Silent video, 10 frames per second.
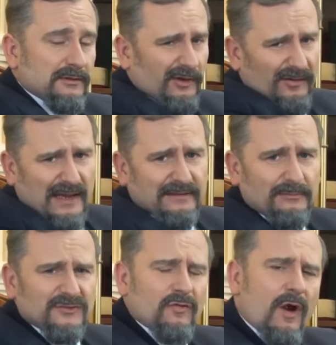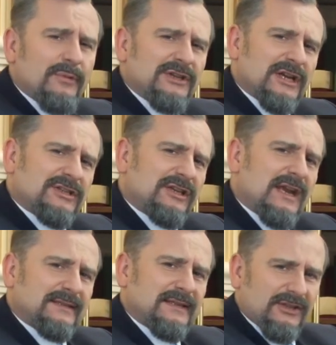Co zatem zrobić, jeśli
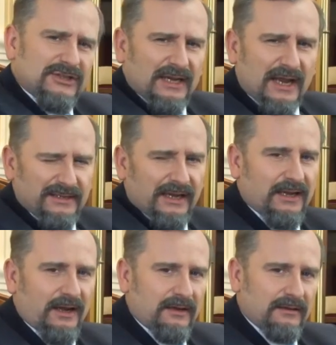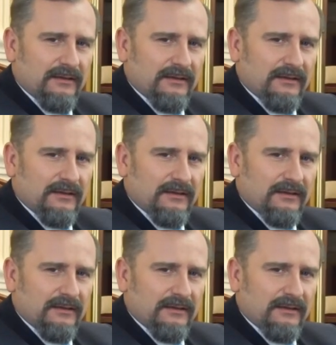nie stać się na dyka?